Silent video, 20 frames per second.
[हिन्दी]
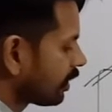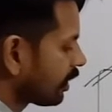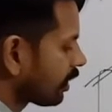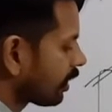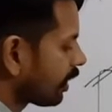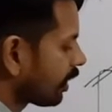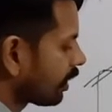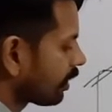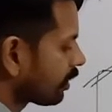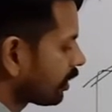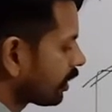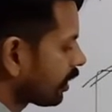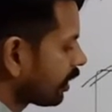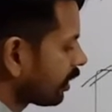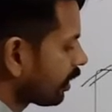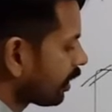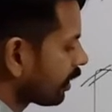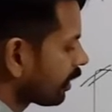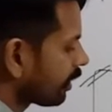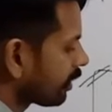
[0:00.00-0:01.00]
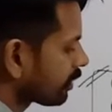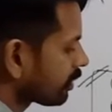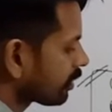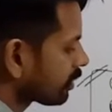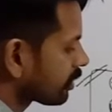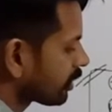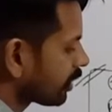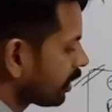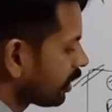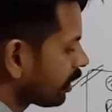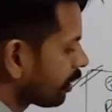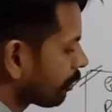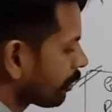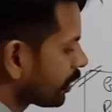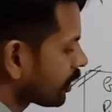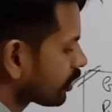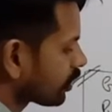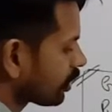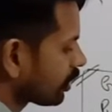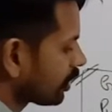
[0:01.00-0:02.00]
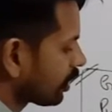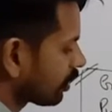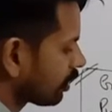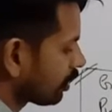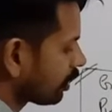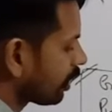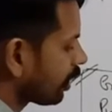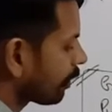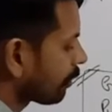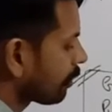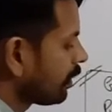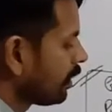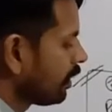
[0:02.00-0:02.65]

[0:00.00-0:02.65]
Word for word: गई है ठीक है ना एनालिसिस के लिए पेश की जाती है